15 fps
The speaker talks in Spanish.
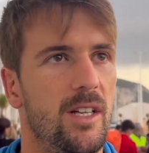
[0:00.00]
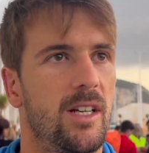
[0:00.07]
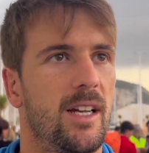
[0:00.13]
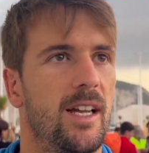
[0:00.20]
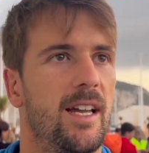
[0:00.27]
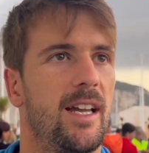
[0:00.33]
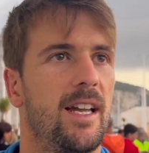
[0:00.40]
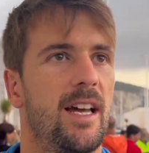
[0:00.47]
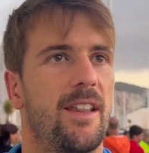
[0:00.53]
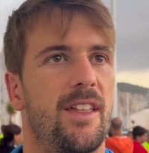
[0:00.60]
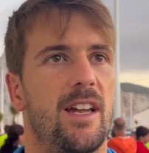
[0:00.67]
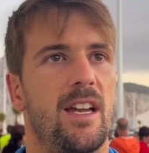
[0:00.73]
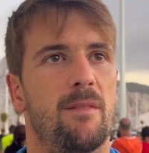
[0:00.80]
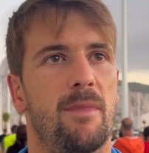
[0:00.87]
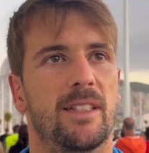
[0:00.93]
eh,
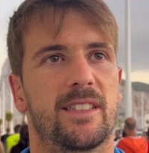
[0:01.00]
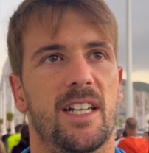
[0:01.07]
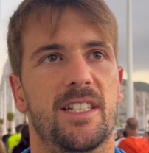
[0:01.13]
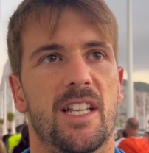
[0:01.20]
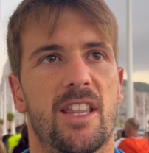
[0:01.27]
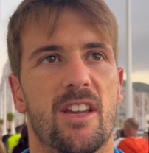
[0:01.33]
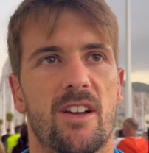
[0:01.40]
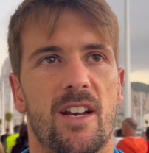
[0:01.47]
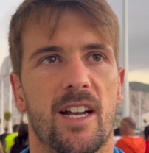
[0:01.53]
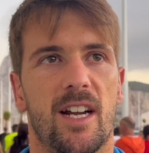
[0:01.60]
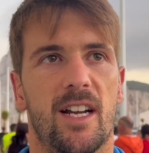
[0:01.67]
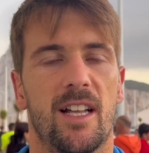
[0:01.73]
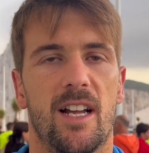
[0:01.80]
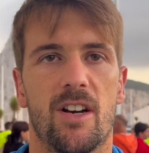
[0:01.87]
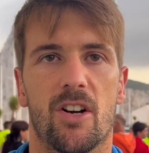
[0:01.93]
hacer más transiciones,
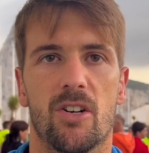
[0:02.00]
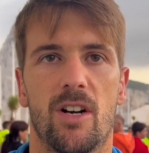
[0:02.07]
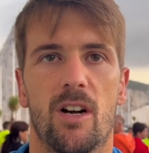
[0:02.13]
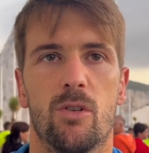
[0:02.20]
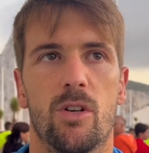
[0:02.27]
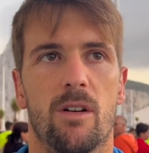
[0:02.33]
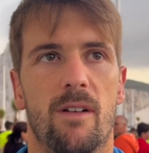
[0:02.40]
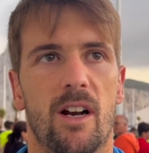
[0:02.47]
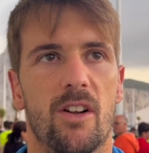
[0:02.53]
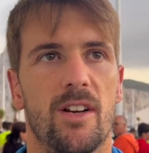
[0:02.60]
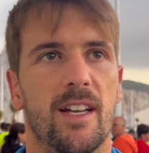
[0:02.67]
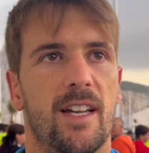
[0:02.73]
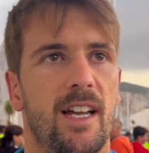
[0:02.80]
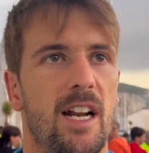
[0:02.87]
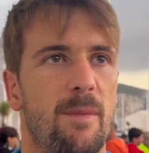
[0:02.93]
quedarnos con algunos
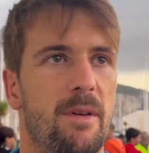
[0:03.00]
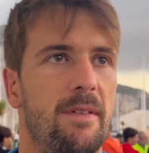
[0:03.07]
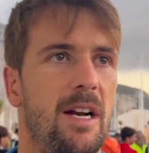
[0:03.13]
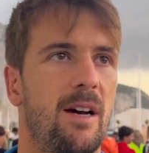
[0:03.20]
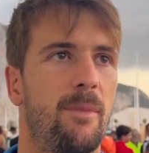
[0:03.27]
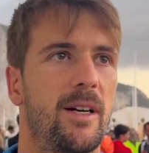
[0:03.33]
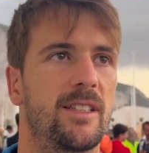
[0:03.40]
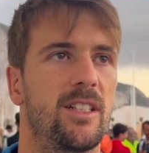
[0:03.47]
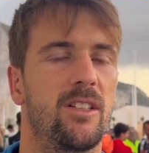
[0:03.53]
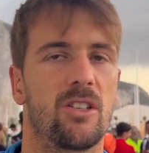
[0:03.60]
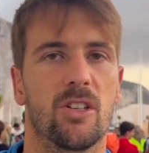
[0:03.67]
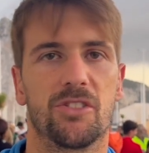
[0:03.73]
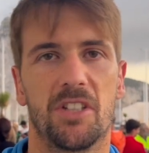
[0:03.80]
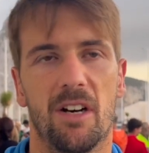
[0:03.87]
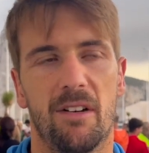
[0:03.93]
balones que la primera parte nos
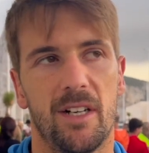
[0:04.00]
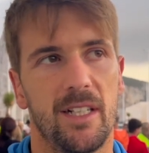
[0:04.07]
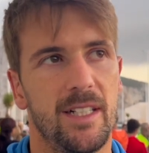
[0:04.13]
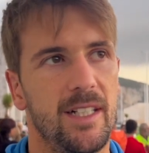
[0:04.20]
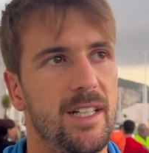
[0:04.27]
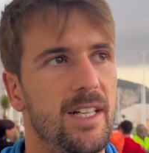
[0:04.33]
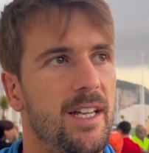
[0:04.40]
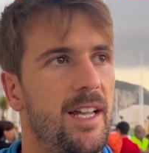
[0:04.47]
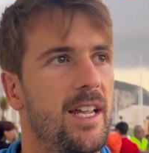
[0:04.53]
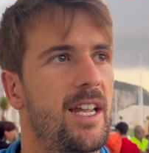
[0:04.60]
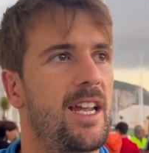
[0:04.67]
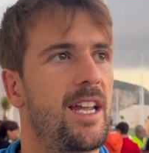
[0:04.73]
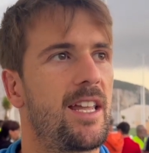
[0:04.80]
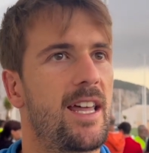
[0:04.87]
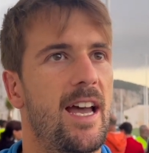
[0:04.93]
costaba
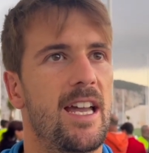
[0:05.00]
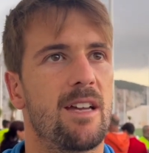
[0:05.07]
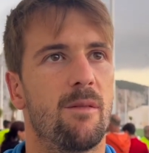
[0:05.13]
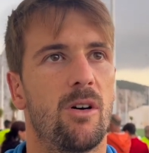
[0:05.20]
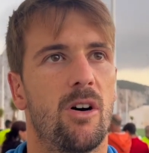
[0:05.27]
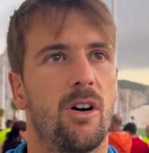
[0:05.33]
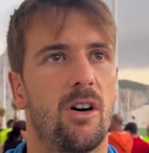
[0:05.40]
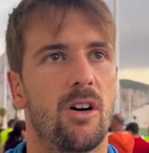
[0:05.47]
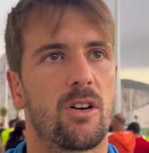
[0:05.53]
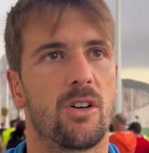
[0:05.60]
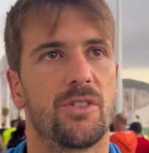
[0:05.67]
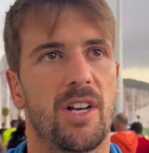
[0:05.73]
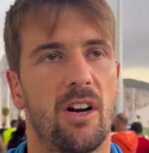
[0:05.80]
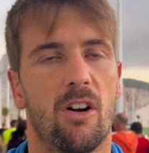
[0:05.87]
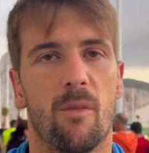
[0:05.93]
y de ahí hemos
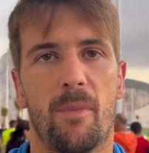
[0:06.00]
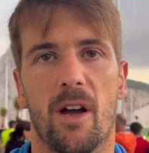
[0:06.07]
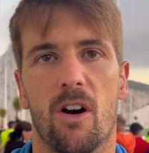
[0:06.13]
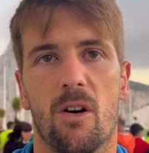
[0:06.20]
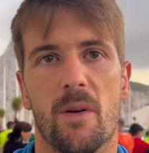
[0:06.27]
contragolpeado